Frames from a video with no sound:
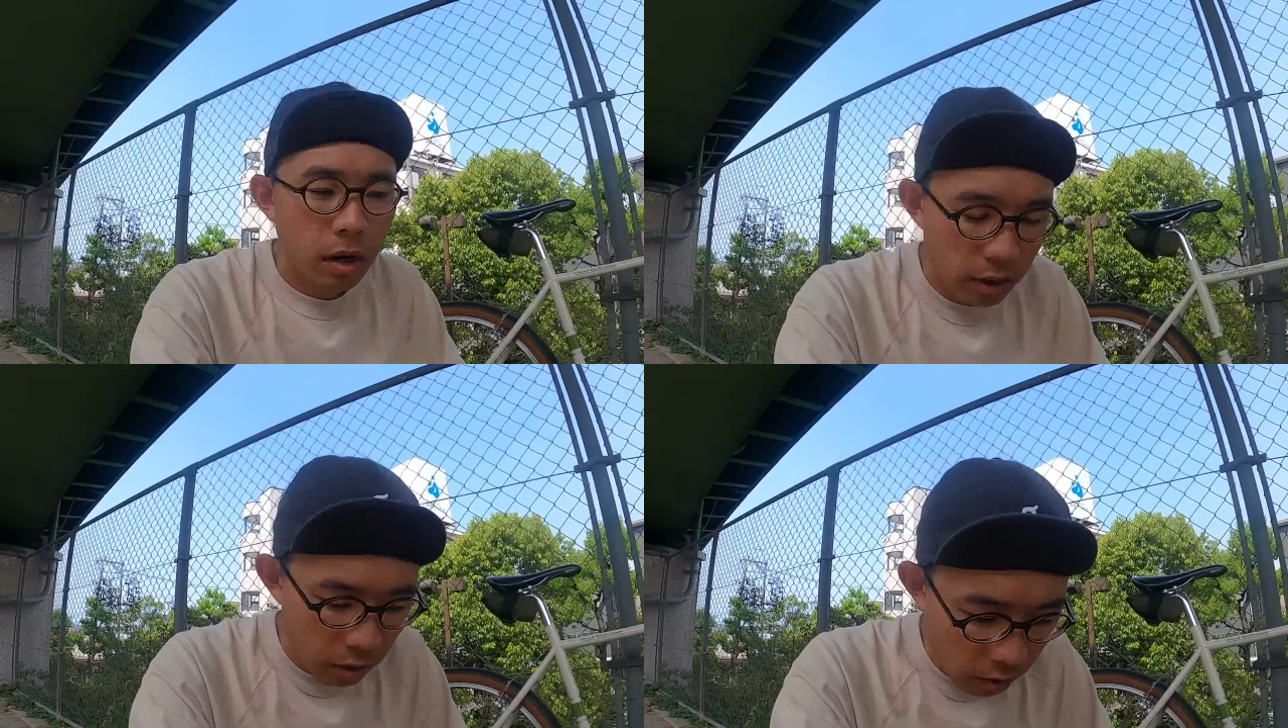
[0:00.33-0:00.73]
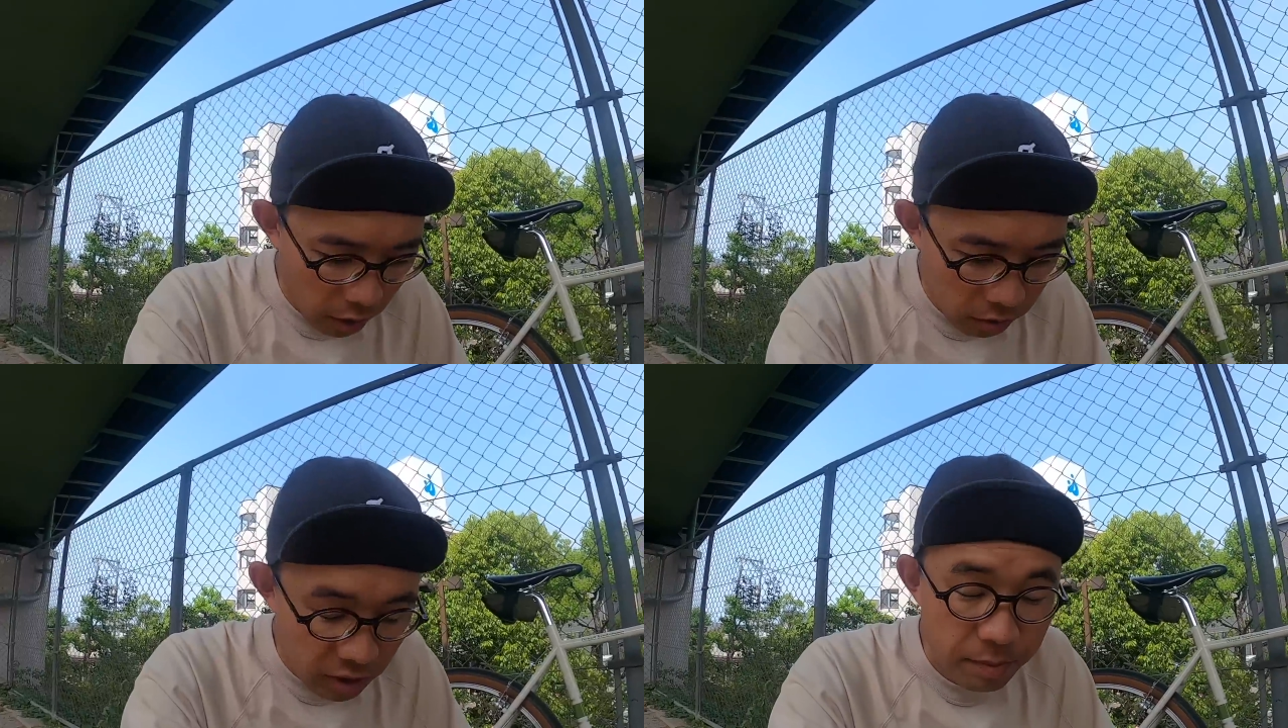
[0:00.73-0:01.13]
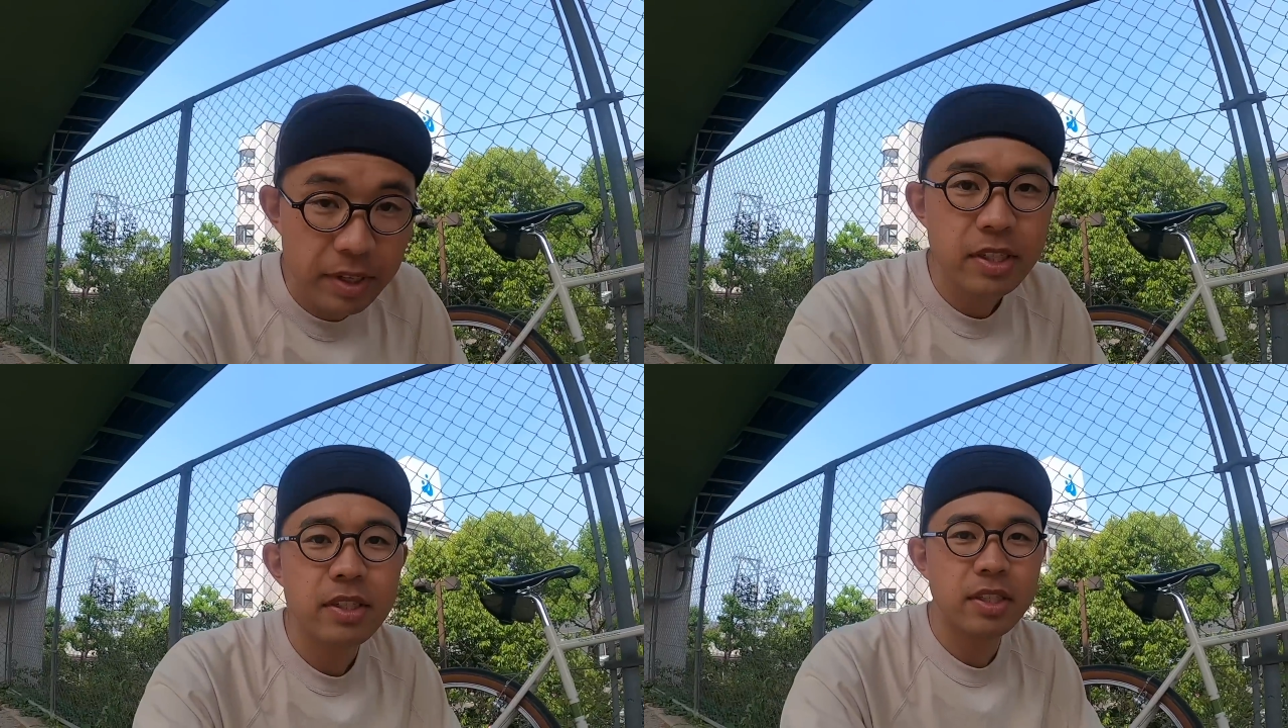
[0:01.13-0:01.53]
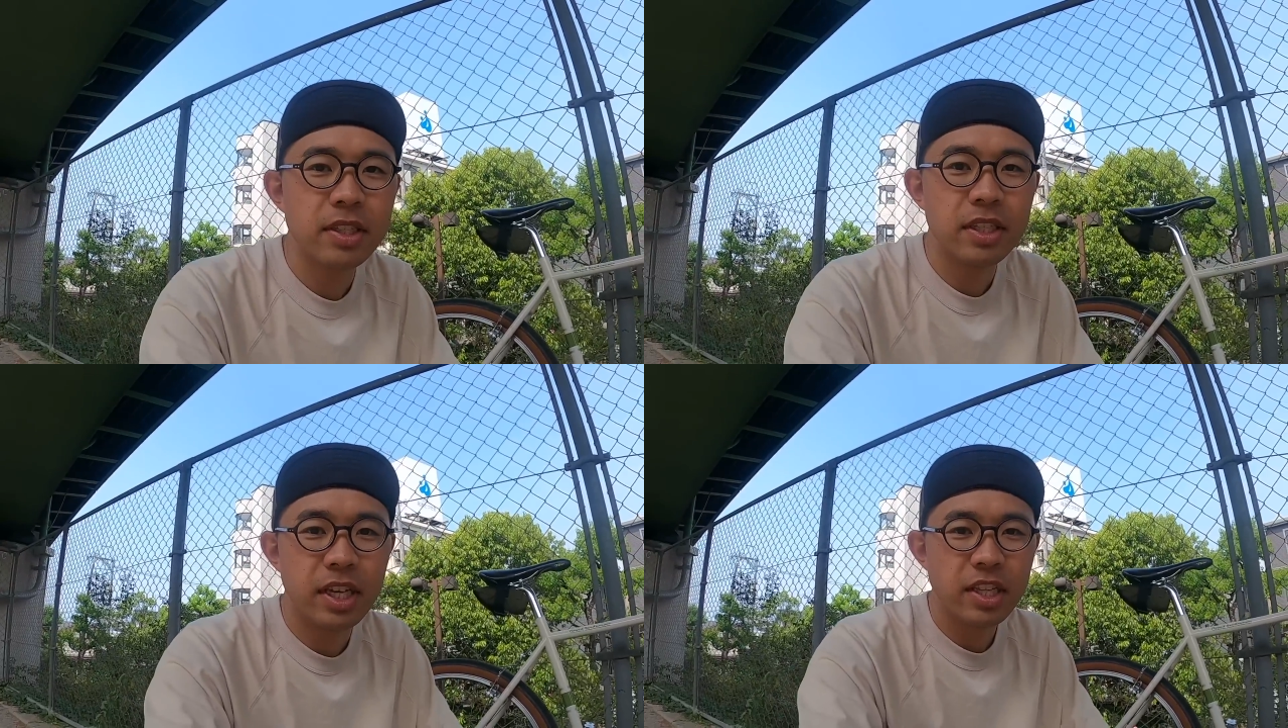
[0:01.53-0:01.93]
はい、おはようございます
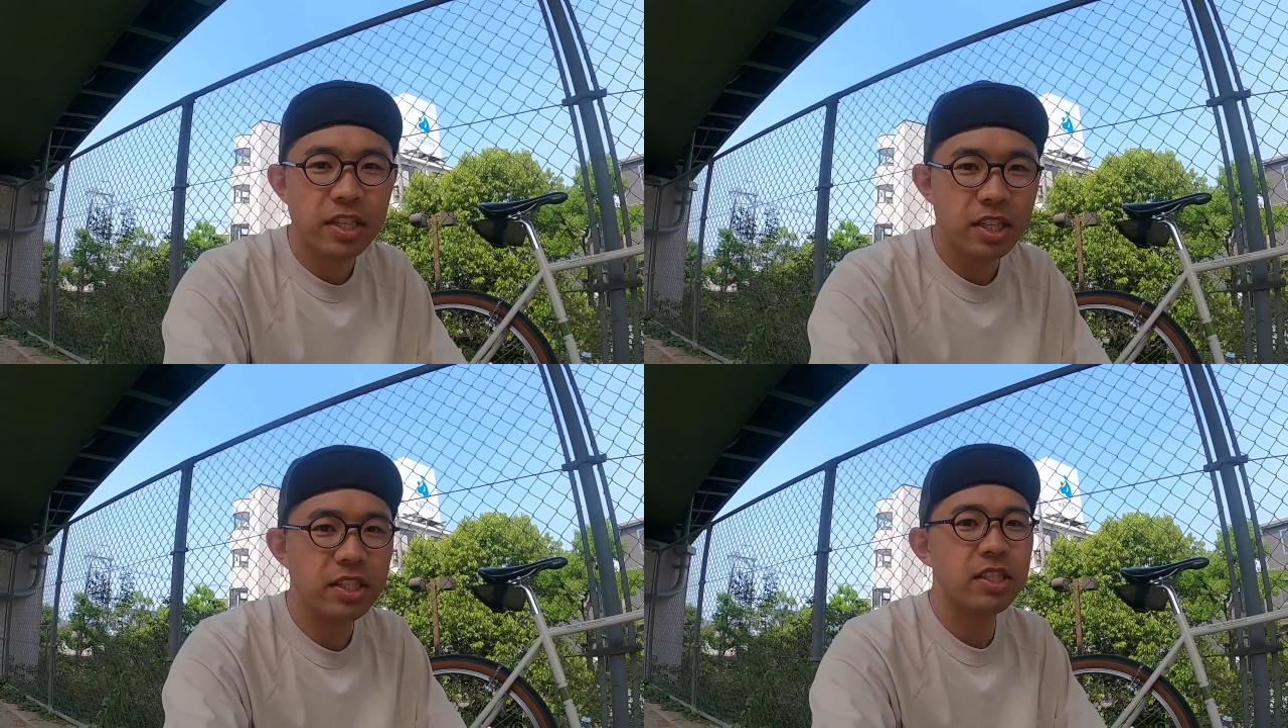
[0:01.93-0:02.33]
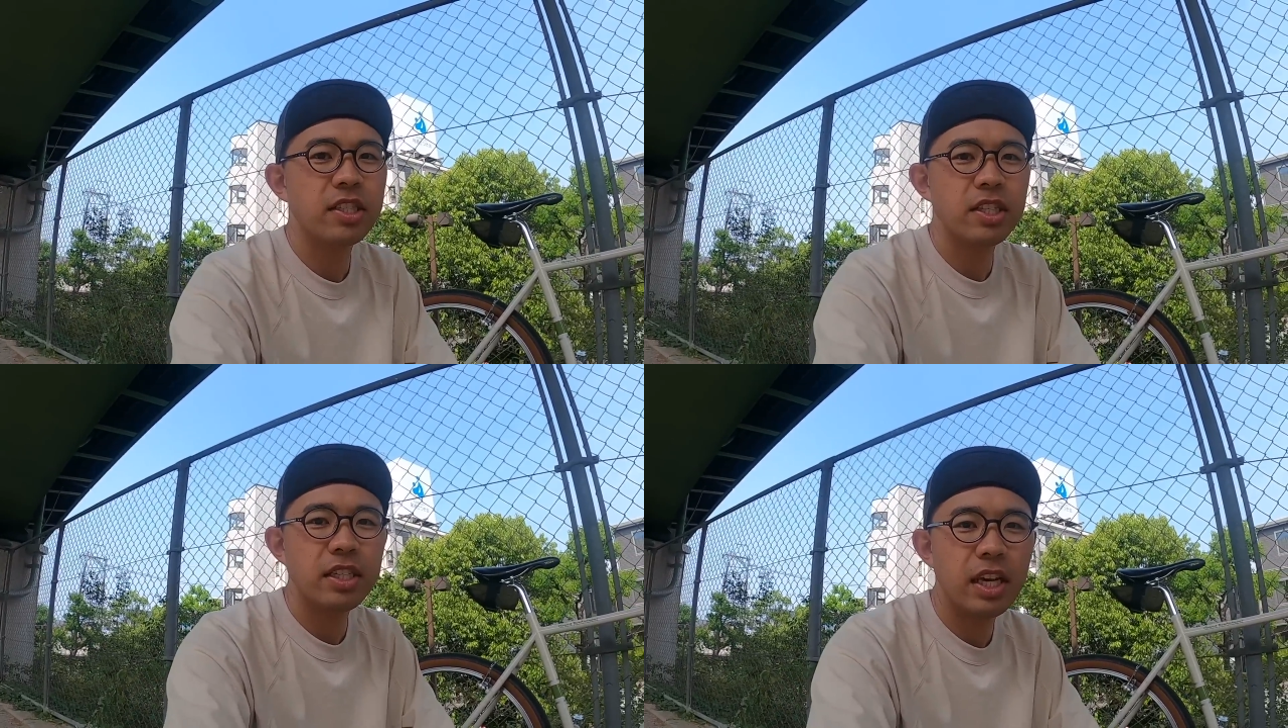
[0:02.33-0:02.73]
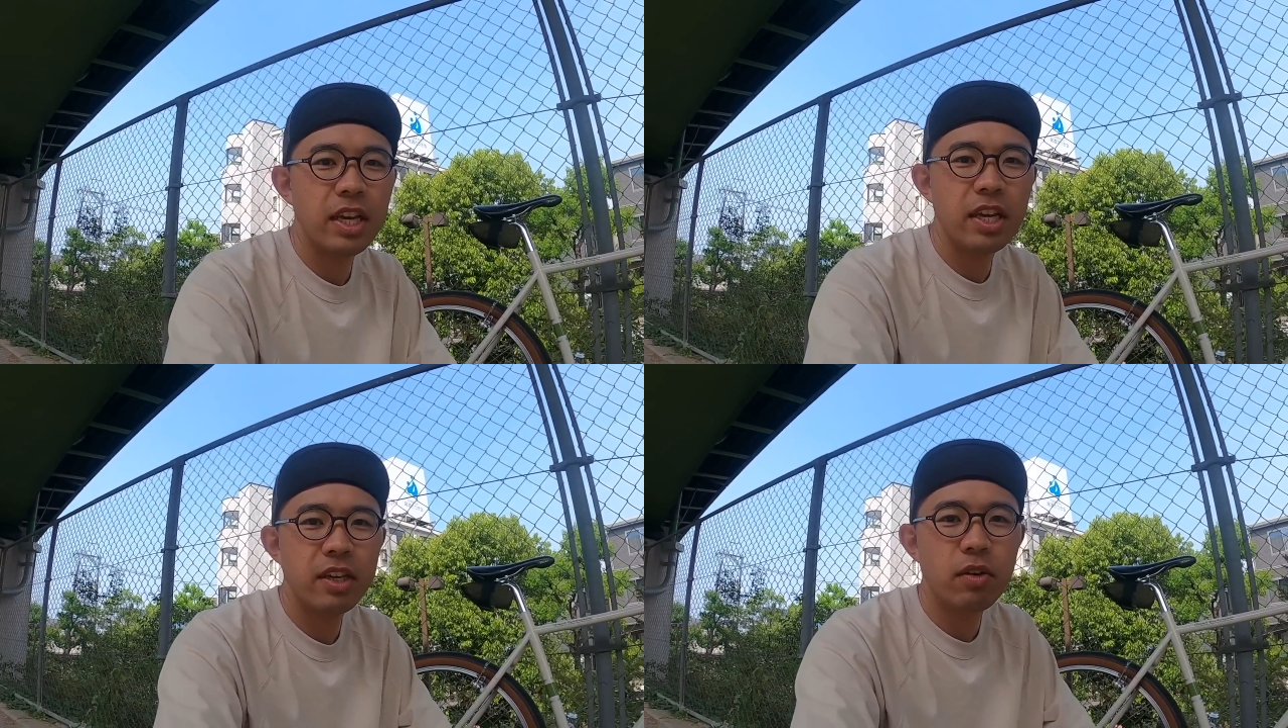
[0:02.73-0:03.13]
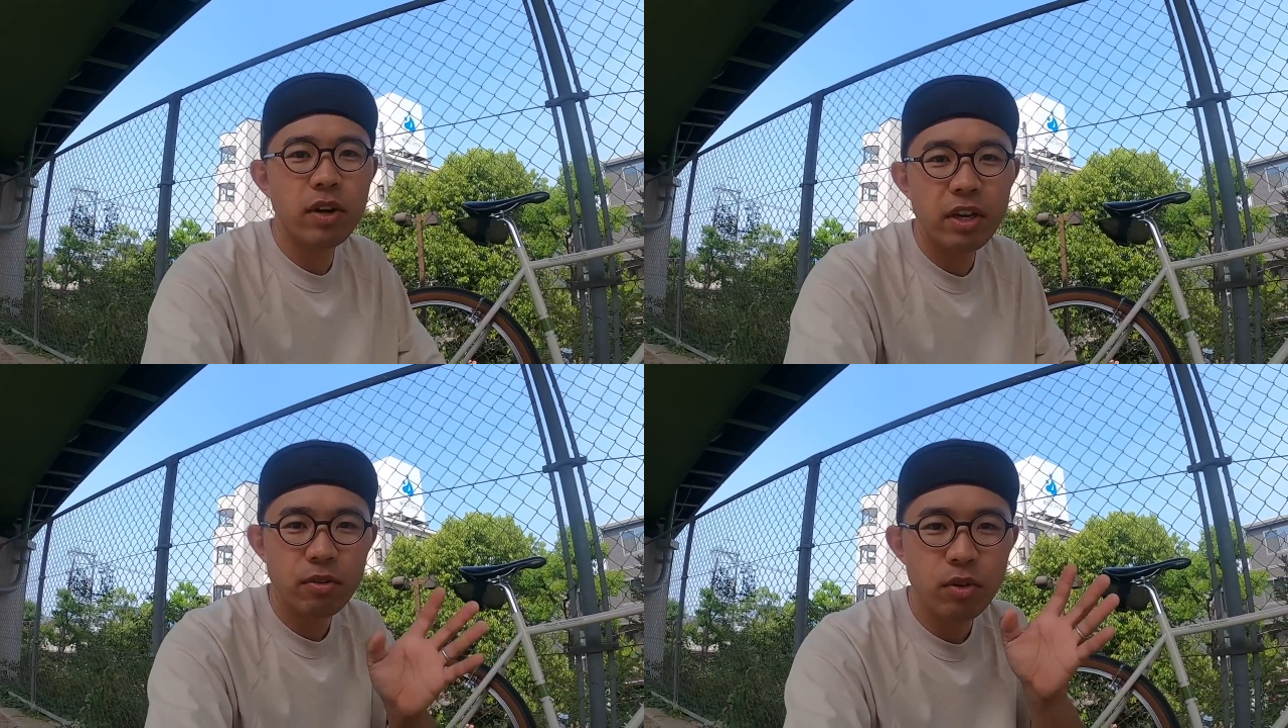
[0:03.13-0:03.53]
池田です、えー、今
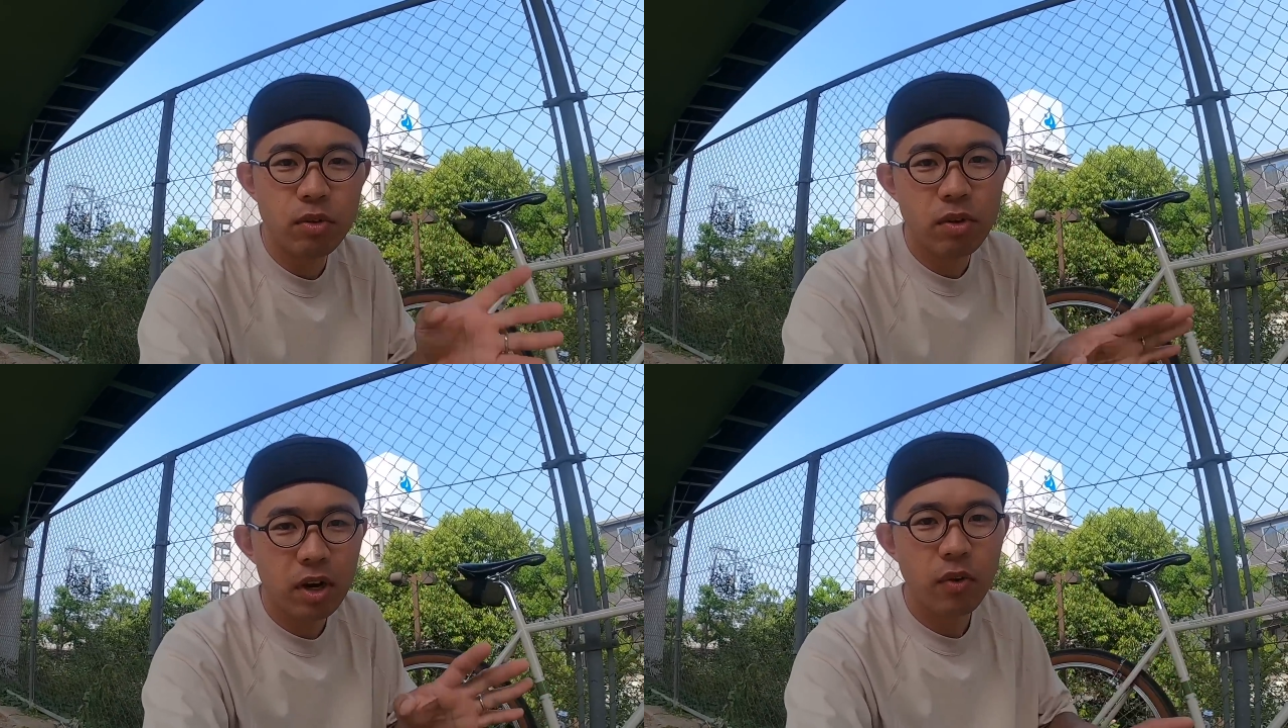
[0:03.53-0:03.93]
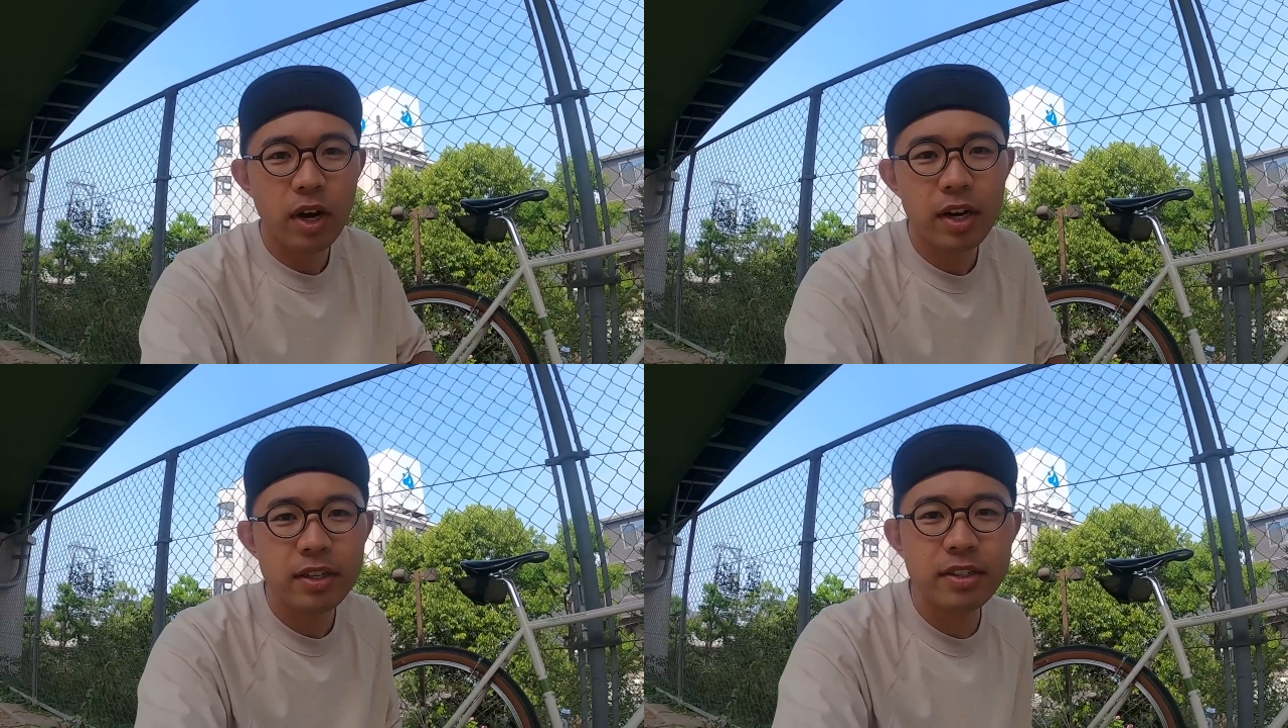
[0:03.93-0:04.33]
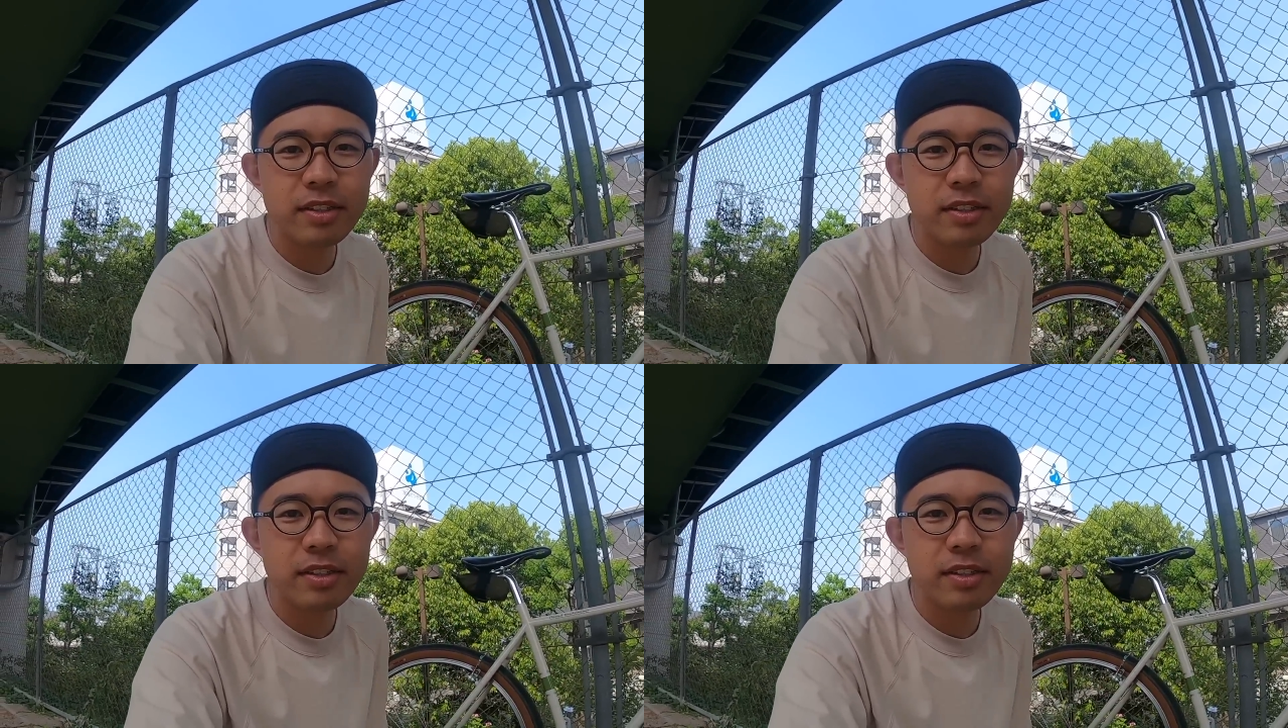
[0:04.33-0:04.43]
回の動画は